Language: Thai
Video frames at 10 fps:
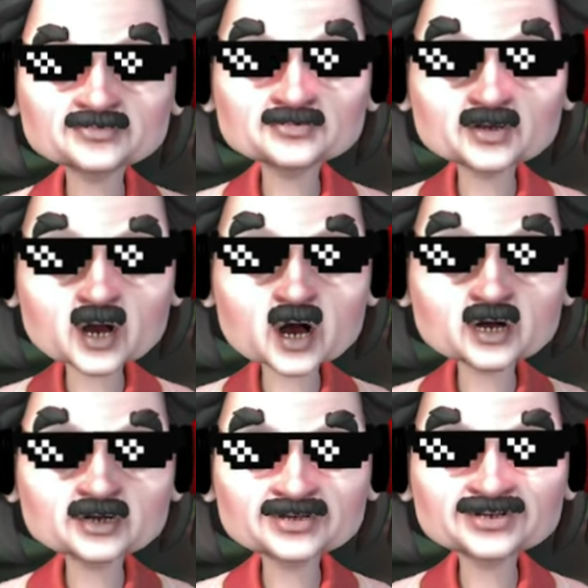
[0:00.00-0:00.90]
ก็
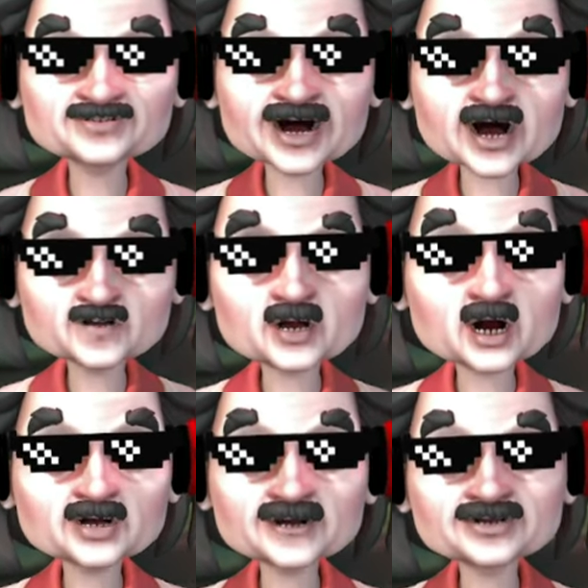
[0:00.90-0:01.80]
วันนี้ค่าว่าพอ
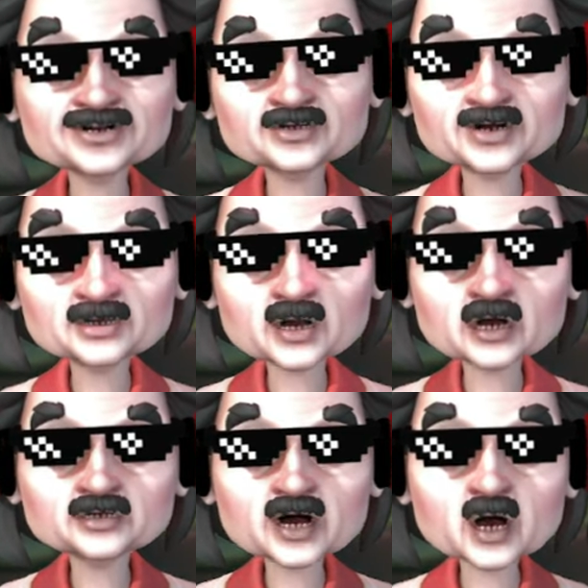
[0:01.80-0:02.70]
แล้วกันเองเราเอา
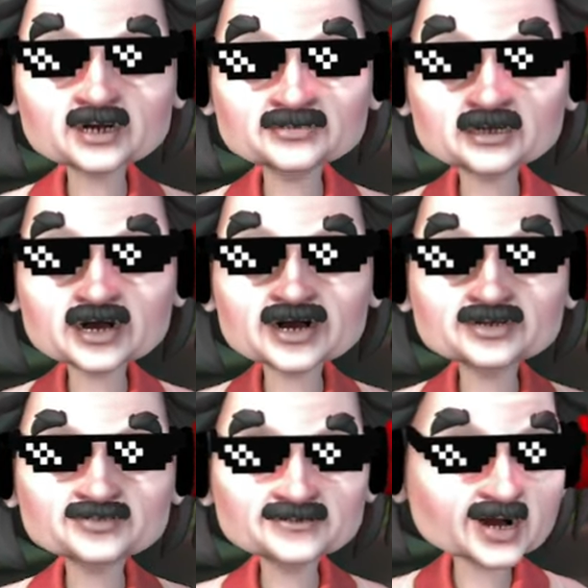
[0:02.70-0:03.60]
ไว้ต่อคลิปหน้าแล้
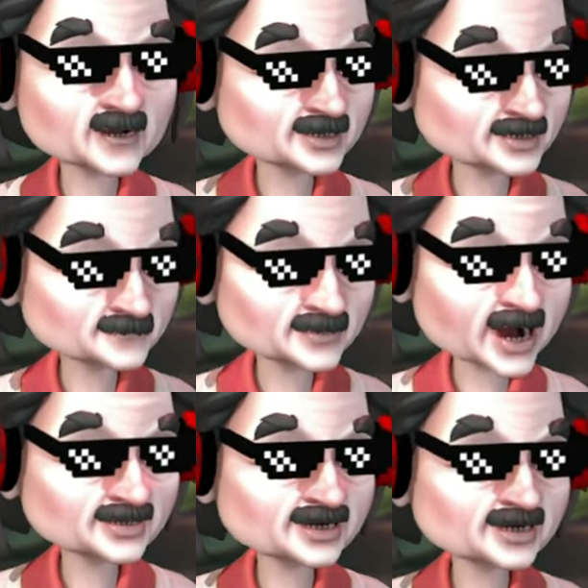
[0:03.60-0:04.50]
วกันก็มันกำไร
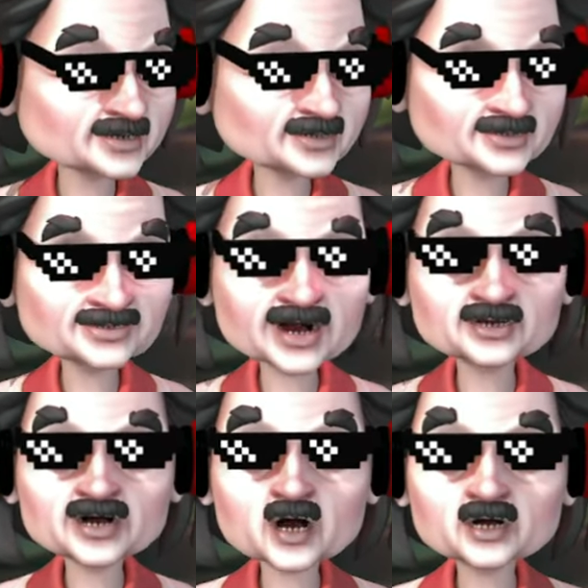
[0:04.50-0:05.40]
นะเดี๋ยว
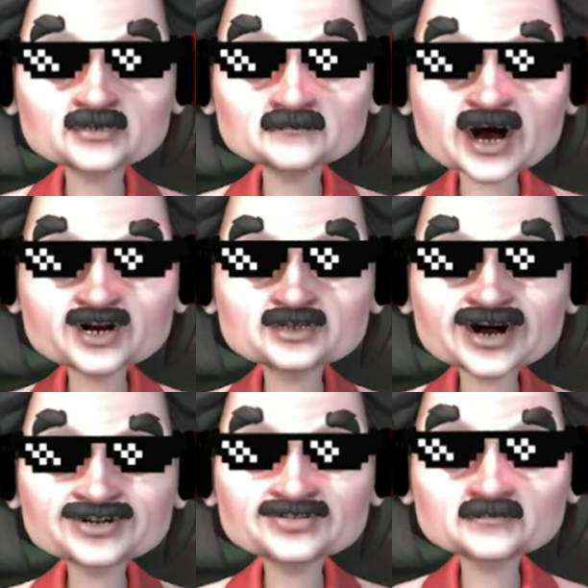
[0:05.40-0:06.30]
เราเอากำไรจา
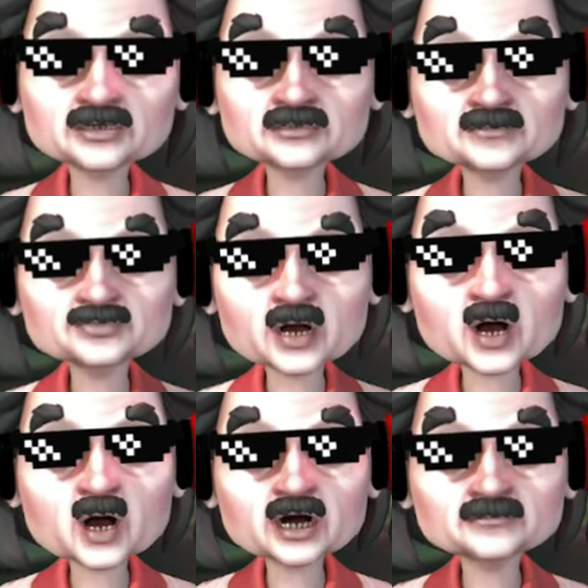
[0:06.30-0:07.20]
กคลิปนี้ไปต่อ
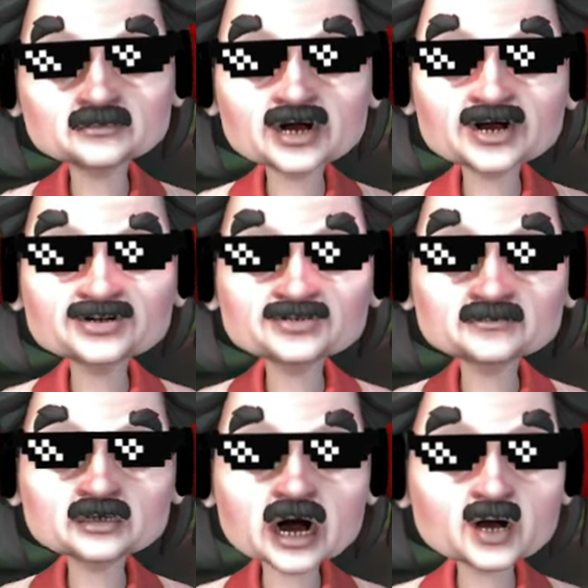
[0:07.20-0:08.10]
คลิปหน้าแล้วกัน
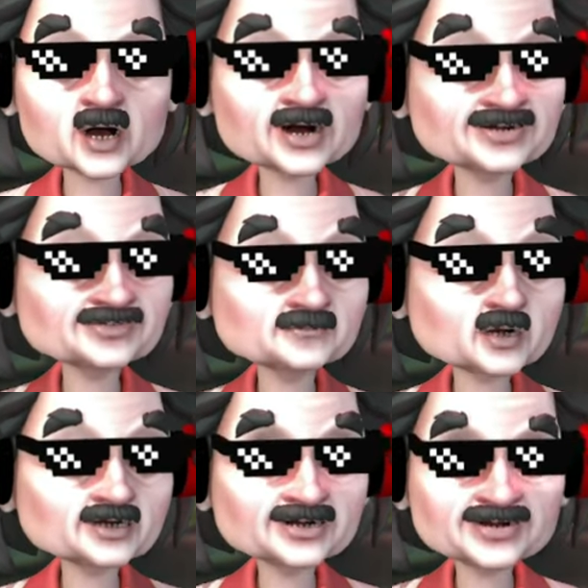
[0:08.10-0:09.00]
ก็โอ
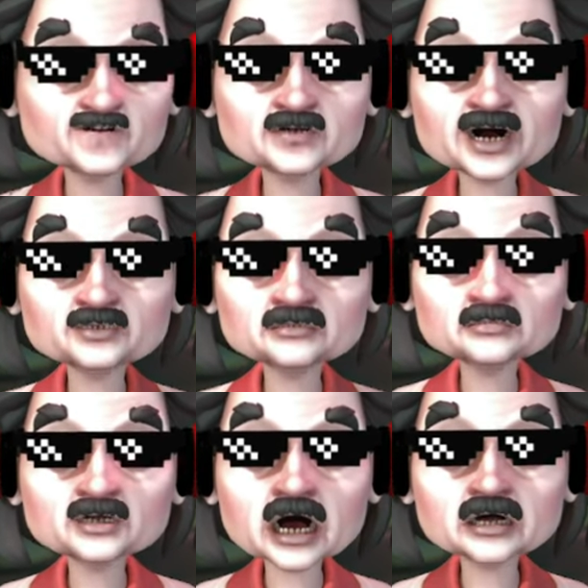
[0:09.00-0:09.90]
เคนะครับใครที่
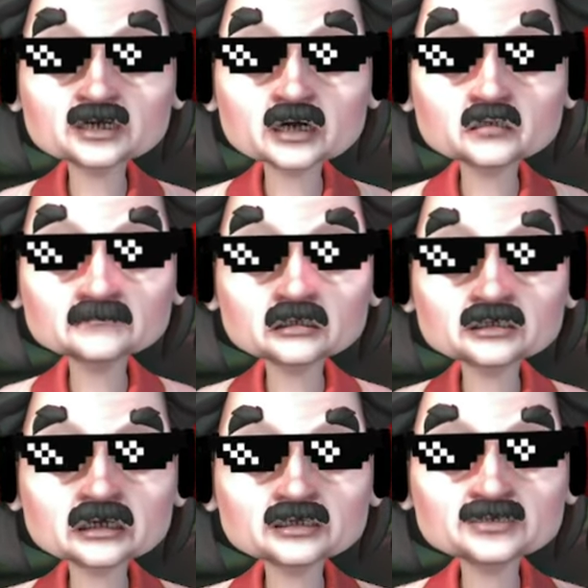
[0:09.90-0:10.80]
ชื่นชอบคลิปวิดี
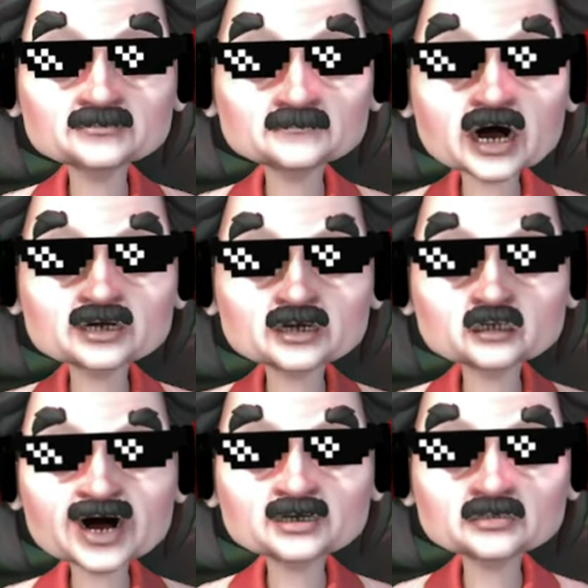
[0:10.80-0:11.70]
โอนี้อย่าลืมฝากกด
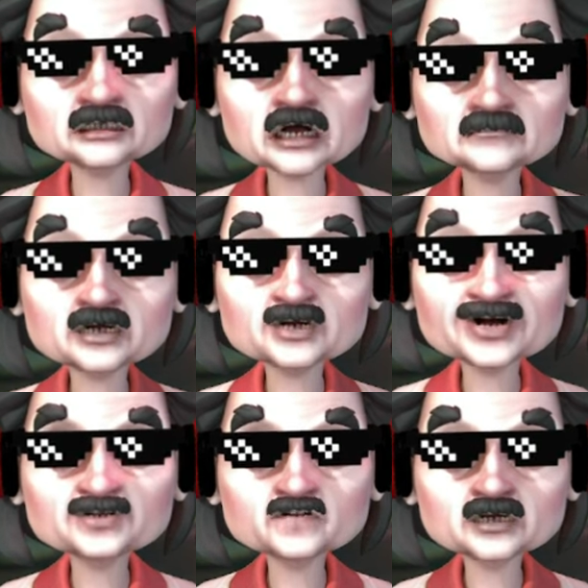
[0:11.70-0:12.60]
ไลค์กด ซับสไคร
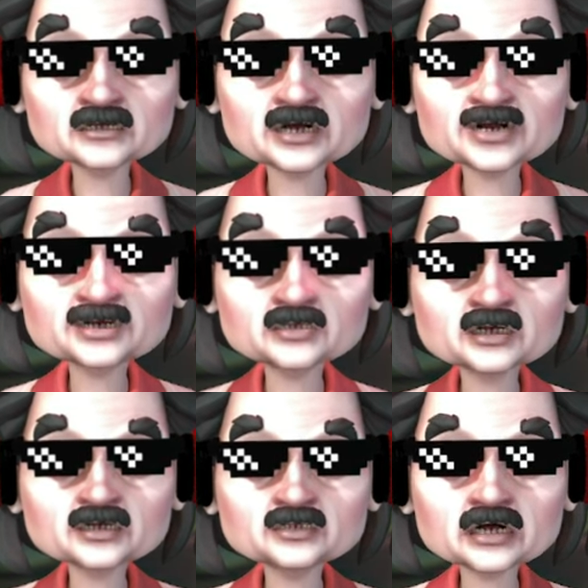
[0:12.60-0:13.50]
บ์ ให้ผมด้วยนะก็
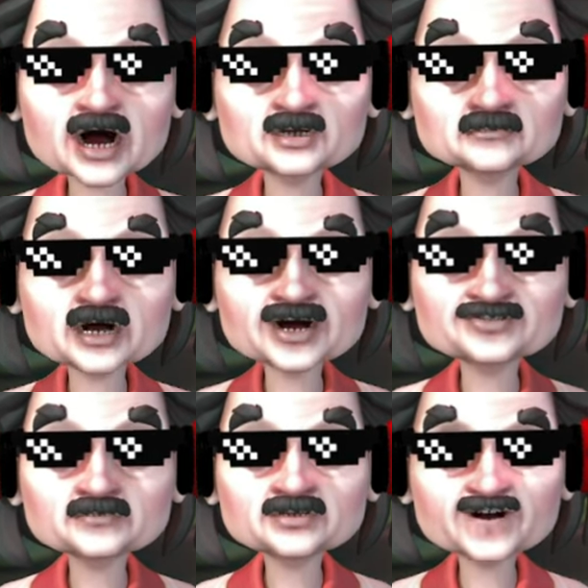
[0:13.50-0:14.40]
เจอกันใหม่คลิปหน้าค
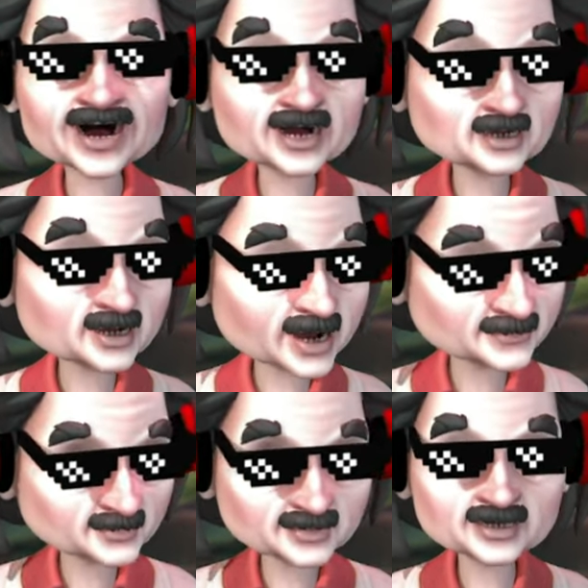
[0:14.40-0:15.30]
ลิปนี้ข้าขอตัวลา
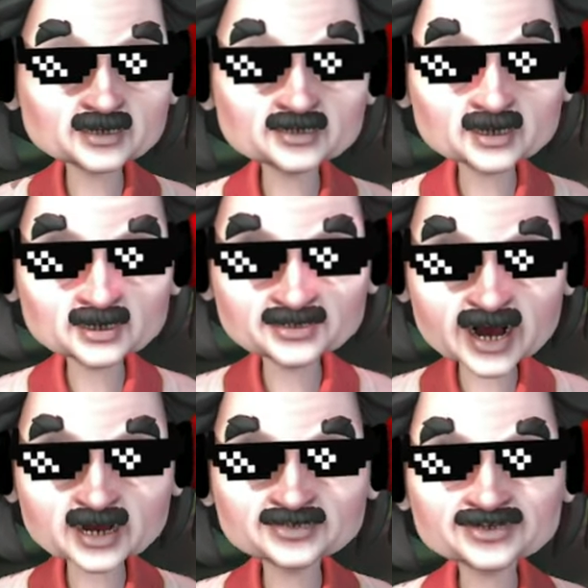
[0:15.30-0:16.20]
ไปก่อนนะทุกคนส
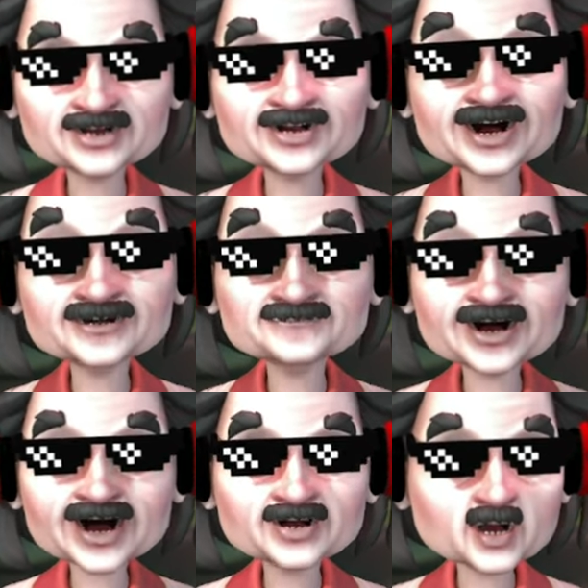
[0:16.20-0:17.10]
วัสดีค
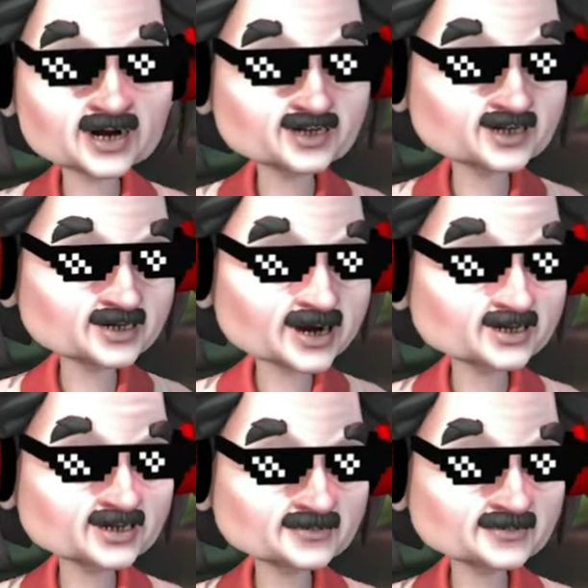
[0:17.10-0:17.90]
รับ